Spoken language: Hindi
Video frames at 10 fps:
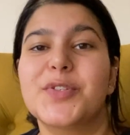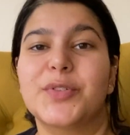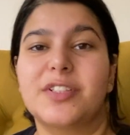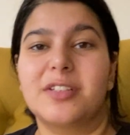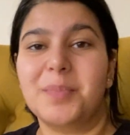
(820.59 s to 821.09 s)

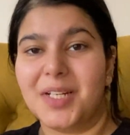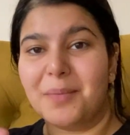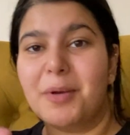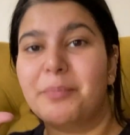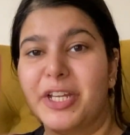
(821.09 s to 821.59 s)
सोचा था पहले
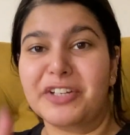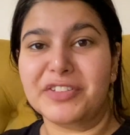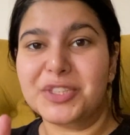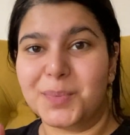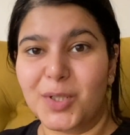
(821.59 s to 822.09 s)
मैं
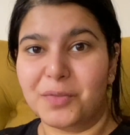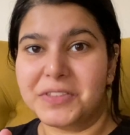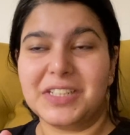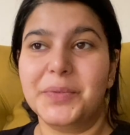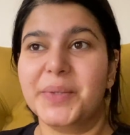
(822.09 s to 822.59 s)
ब्रेकफास्ट भी
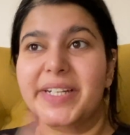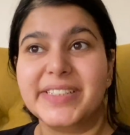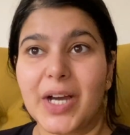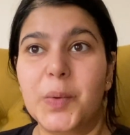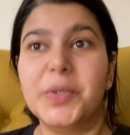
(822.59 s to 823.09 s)
ऑब्वियसली वाइट
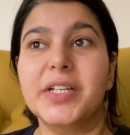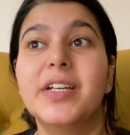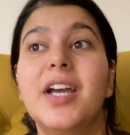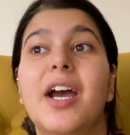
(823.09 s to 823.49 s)
खाऊंगी